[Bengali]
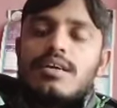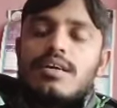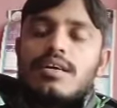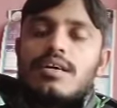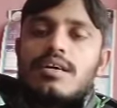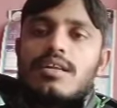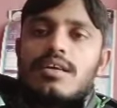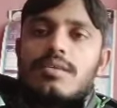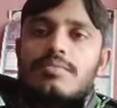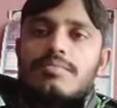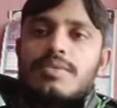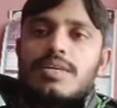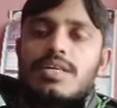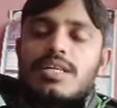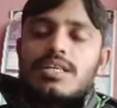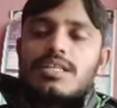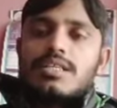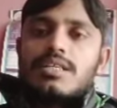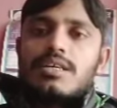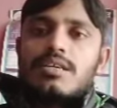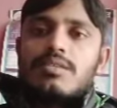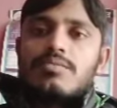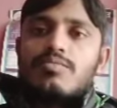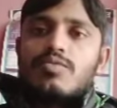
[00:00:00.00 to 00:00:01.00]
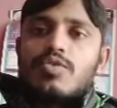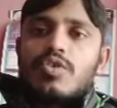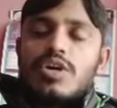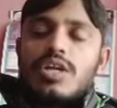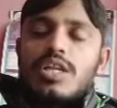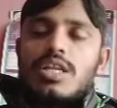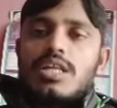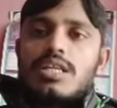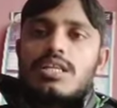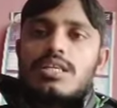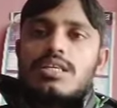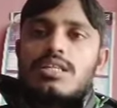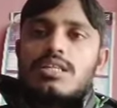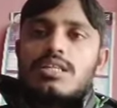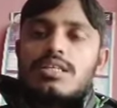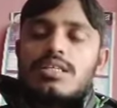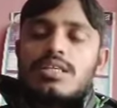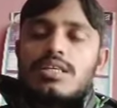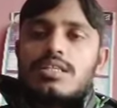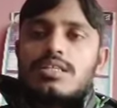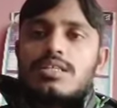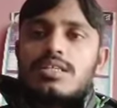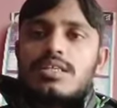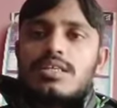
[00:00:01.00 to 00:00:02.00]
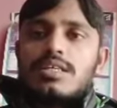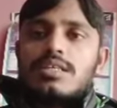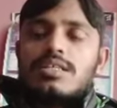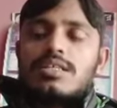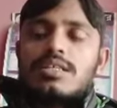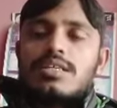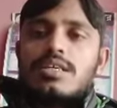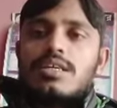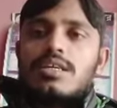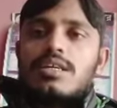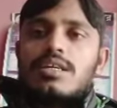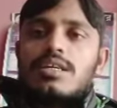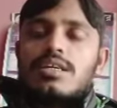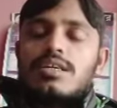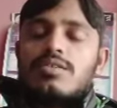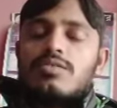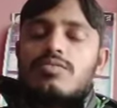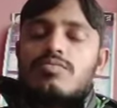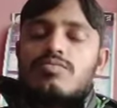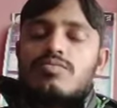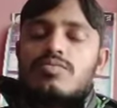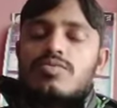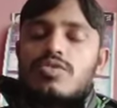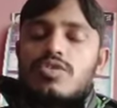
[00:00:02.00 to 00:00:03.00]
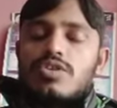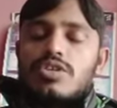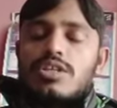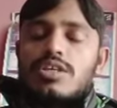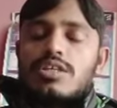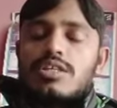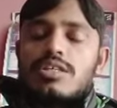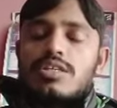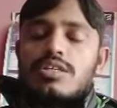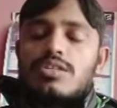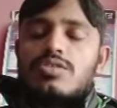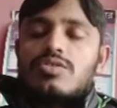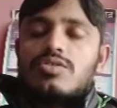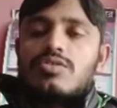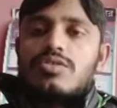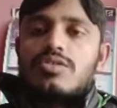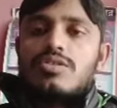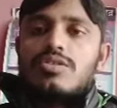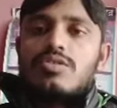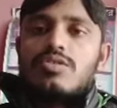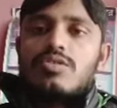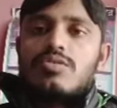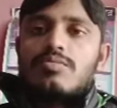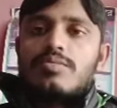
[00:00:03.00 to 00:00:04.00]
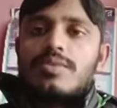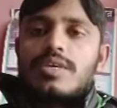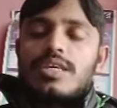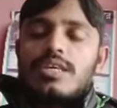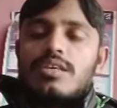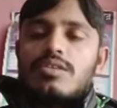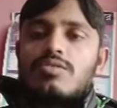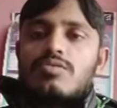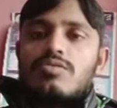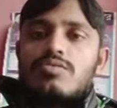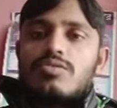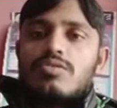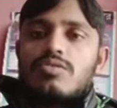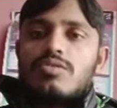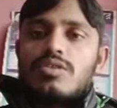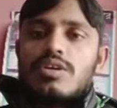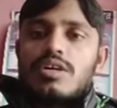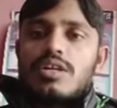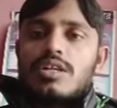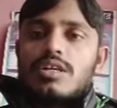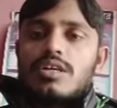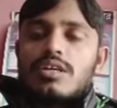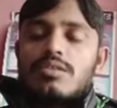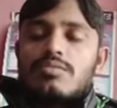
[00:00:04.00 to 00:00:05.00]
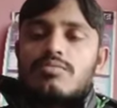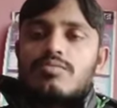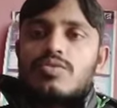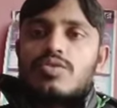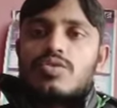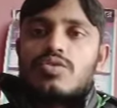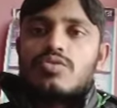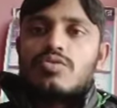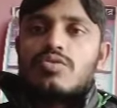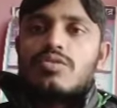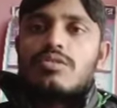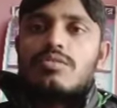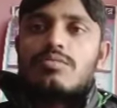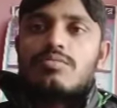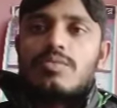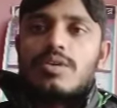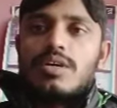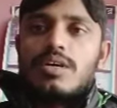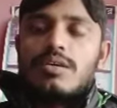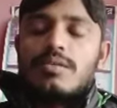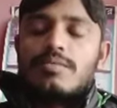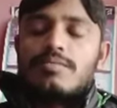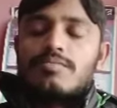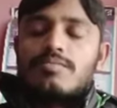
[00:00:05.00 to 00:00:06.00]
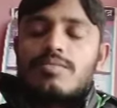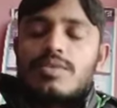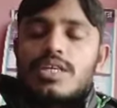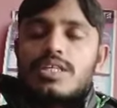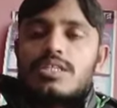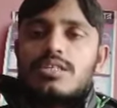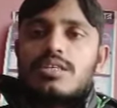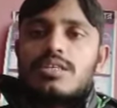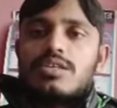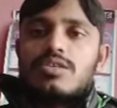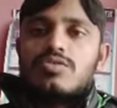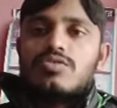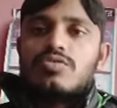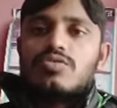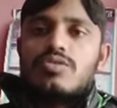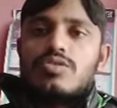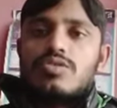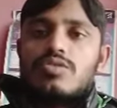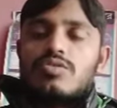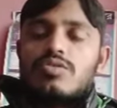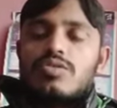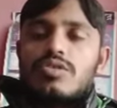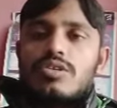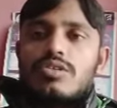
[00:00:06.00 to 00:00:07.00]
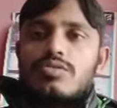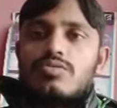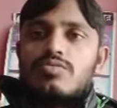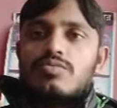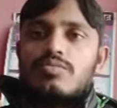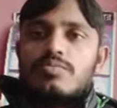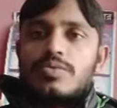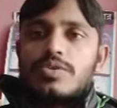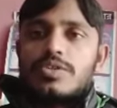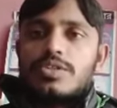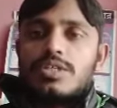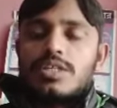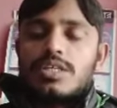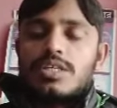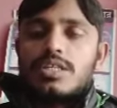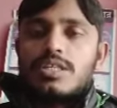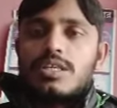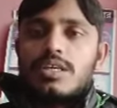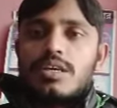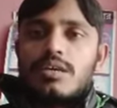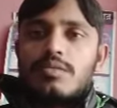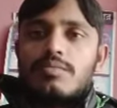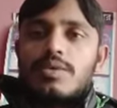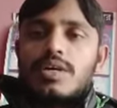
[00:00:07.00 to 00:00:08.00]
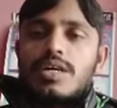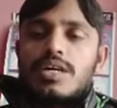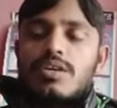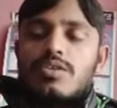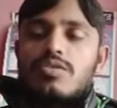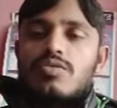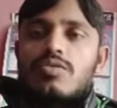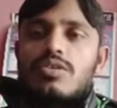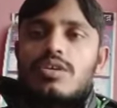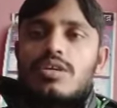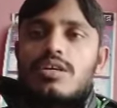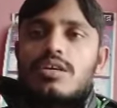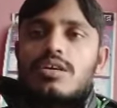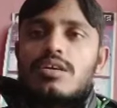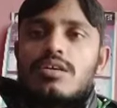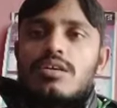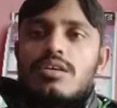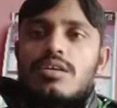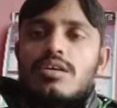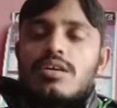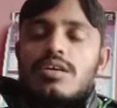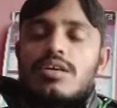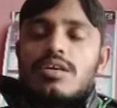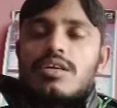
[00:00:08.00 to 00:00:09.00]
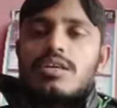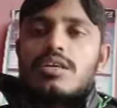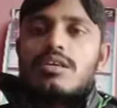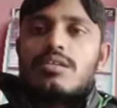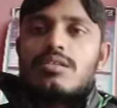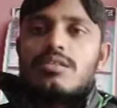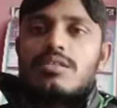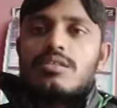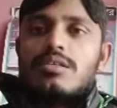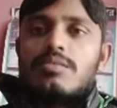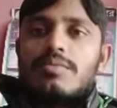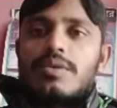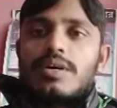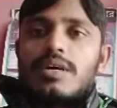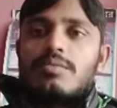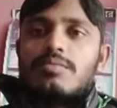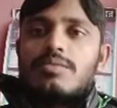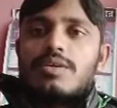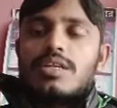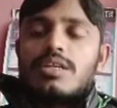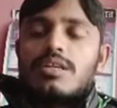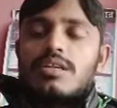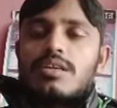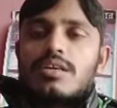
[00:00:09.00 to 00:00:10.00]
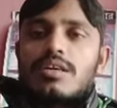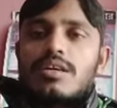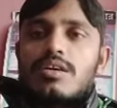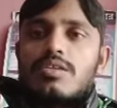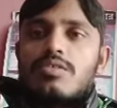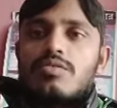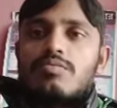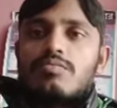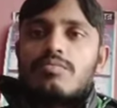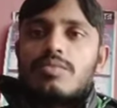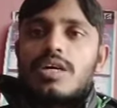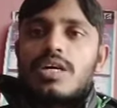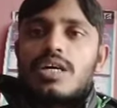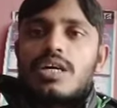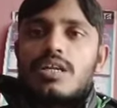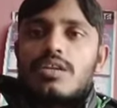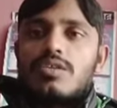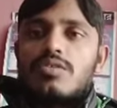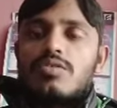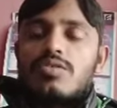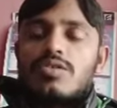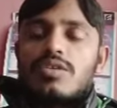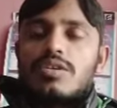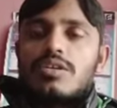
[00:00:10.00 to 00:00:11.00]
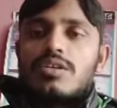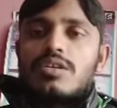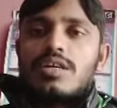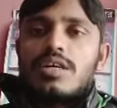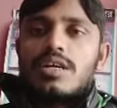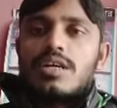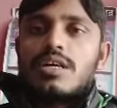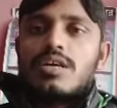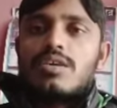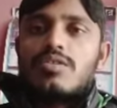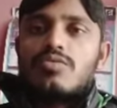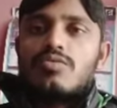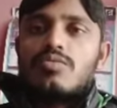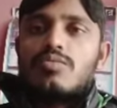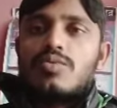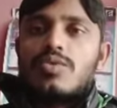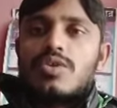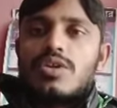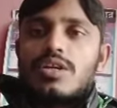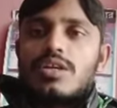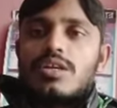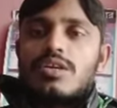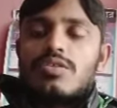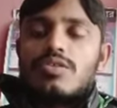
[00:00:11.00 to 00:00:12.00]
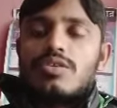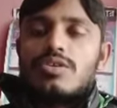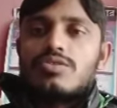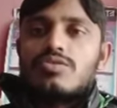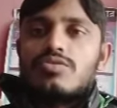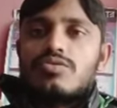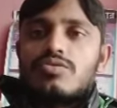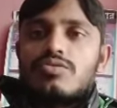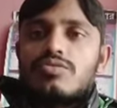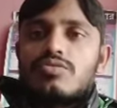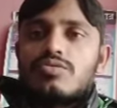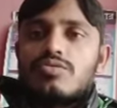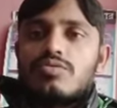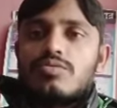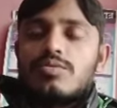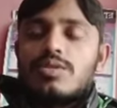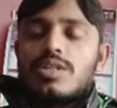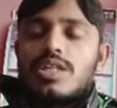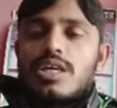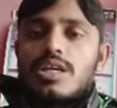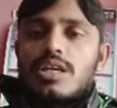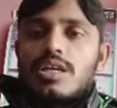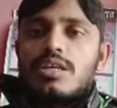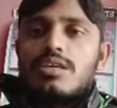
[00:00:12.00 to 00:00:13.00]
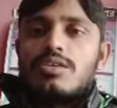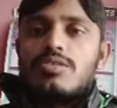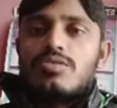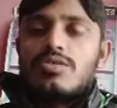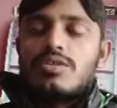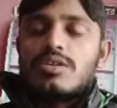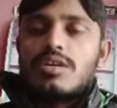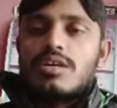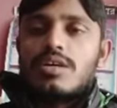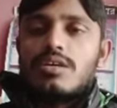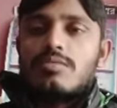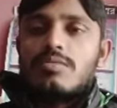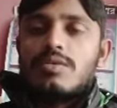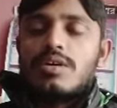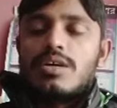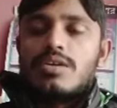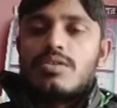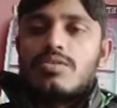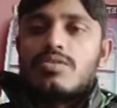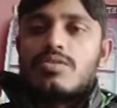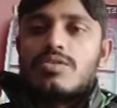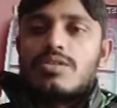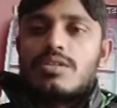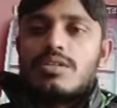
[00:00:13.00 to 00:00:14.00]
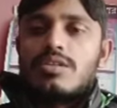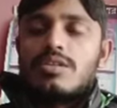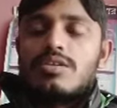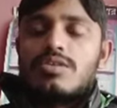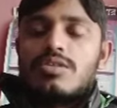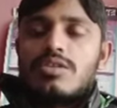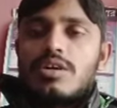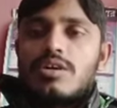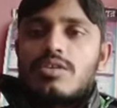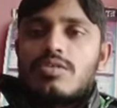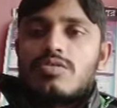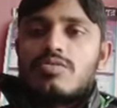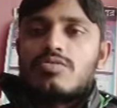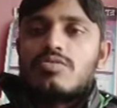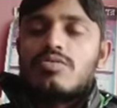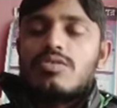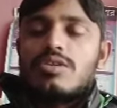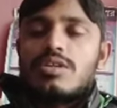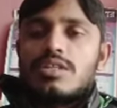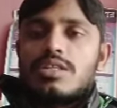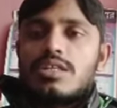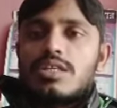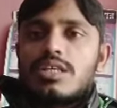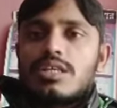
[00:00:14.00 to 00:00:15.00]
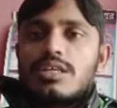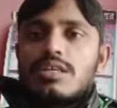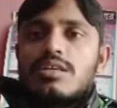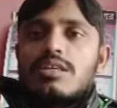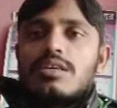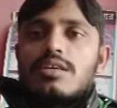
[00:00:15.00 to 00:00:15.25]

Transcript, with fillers: আর আপনারা যারা ব্রয়লার কিনতে চাচ্ছেন আজকে যথাযথ নিয়মেই গতকালকের মতোই বা বেশ কিছুদিন ধরেই উনপঞ্চাশ থেকে বাহান্নই কিনতে পারবেন কারণ বাহান্ন টাকার উপরে নেওয়ার সুযোগ সুবিধা নাই সরকার বাহান্ন নির্ধারণ করেছে